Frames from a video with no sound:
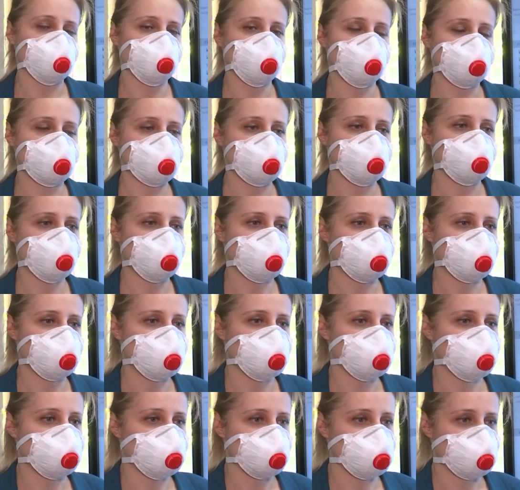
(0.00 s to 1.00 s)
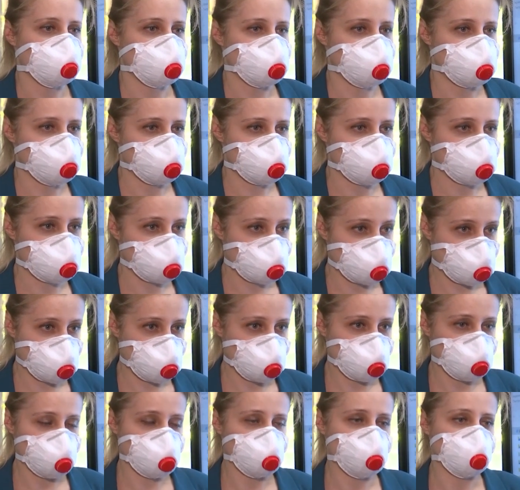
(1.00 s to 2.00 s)
25
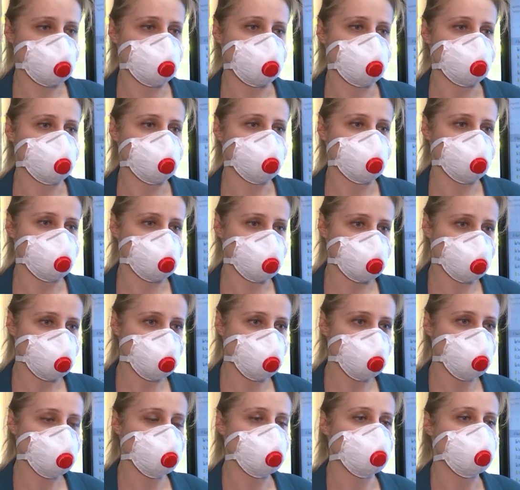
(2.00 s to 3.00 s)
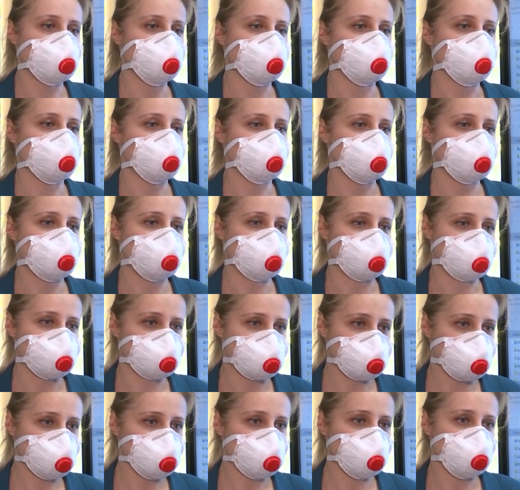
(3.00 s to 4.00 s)
числа, 12 часов, мы
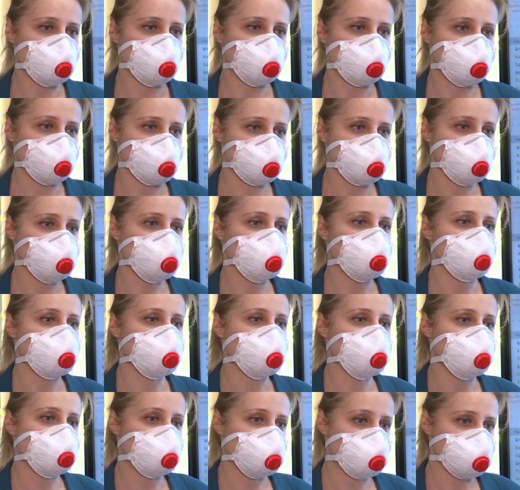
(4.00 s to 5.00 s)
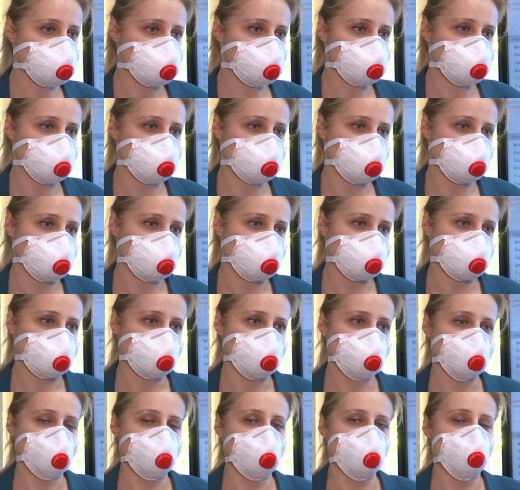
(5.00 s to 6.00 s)
интерактивно проведем этот праздник для них.
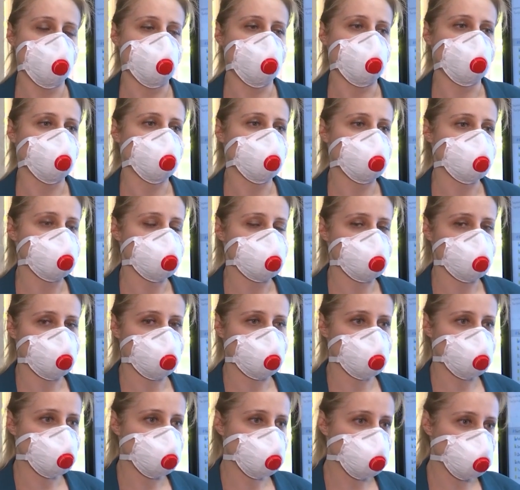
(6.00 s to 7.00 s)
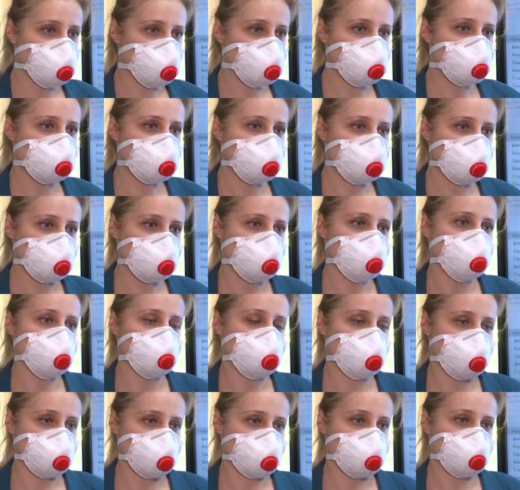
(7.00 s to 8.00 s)
У нас есть платформы для
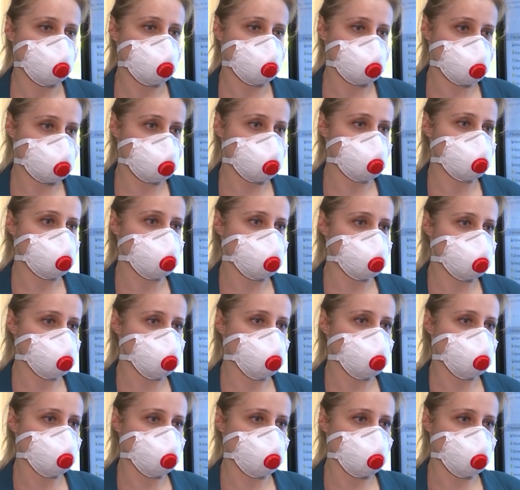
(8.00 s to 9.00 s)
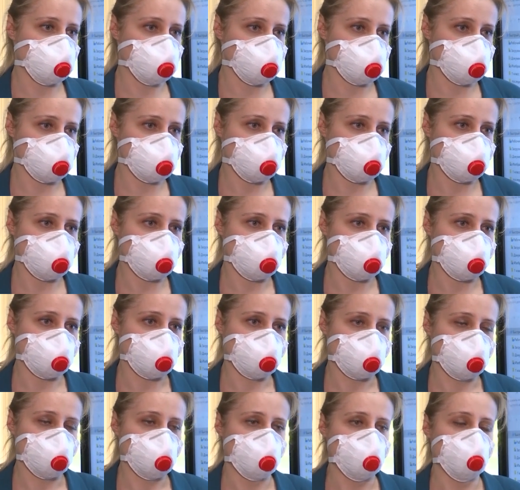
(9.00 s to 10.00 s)
этого, как и для дистанционного обучения –
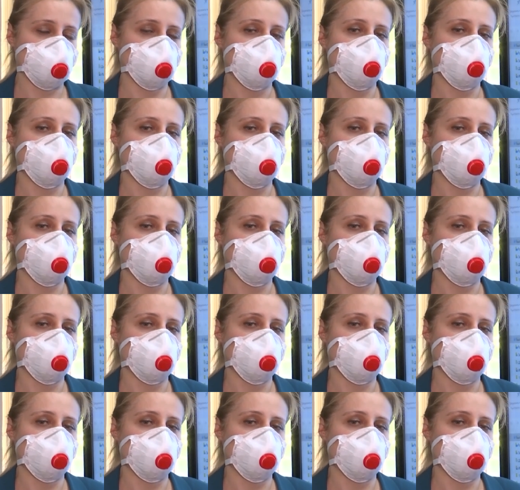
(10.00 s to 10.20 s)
